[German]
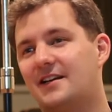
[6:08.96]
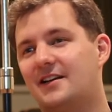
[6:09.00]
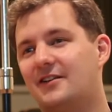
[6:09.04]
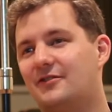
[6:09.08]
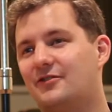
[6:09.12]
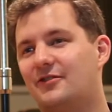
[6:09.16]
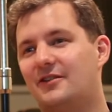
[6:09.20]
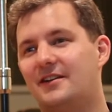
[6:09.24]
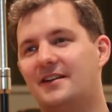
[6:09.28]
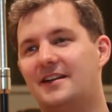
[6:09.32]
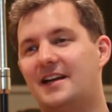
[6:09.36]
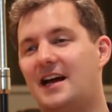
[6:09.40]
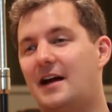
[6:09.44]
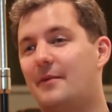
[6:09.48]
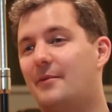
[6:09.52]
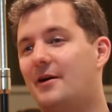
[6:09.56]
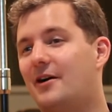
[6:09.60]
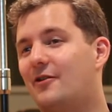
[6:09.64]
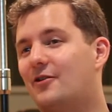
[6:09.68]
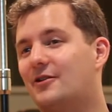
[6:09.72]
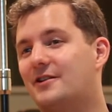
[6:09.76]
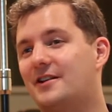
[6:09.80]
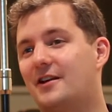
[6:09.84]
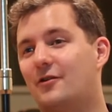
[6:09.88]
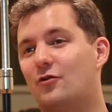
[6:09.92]
natürlich, aber
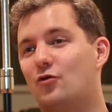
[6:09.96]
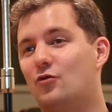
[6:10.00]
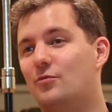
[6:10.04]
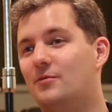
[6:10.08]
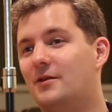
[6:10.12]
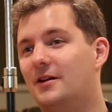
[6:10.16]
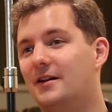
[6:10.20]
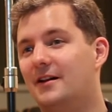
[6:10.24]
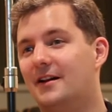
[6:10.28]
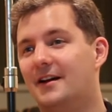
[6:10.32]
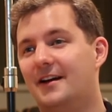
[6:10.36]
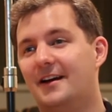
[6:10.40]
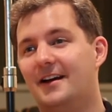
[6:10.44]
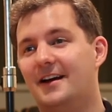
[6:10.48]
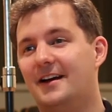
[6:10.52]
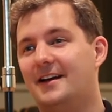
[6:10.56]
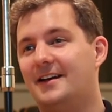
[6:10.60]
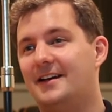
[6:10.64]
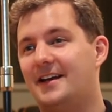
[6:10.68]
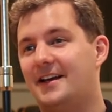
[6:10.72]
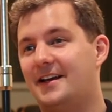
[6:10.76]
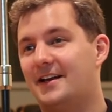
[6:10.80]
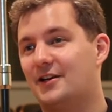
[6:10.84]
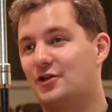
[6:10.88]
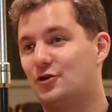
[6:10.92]
auch der Hummel,
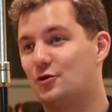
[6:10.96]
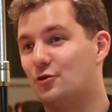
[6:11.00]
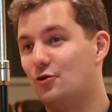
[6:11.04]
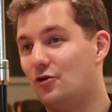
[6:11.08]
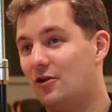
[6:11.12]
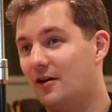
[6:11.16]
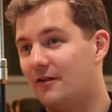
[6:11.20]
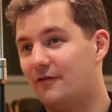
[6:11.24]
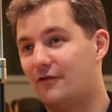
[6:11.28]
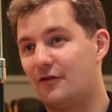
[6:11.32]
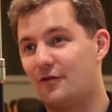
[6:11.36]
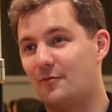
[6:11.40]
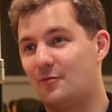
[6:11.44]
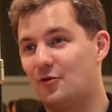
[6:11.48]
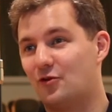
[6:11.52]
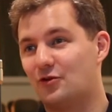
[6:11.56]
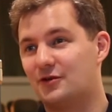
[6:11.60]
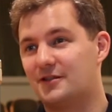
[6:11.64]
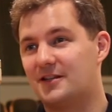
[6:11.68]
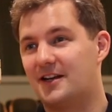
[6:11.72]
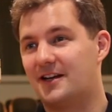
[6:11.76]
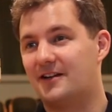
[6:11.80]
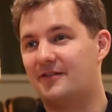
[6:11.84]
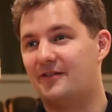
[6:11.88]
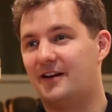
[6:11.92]
der ja Schüler von
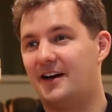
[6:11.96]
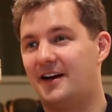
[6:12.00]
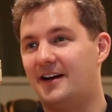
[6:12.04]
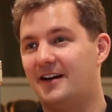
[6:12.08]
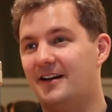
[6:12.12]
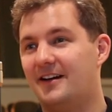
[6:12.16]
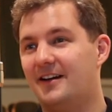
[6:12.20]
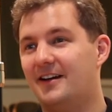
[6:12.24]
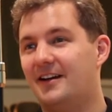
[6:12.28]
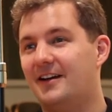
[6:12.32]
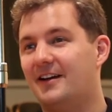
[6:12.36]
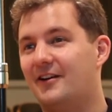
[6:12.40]
Mozart war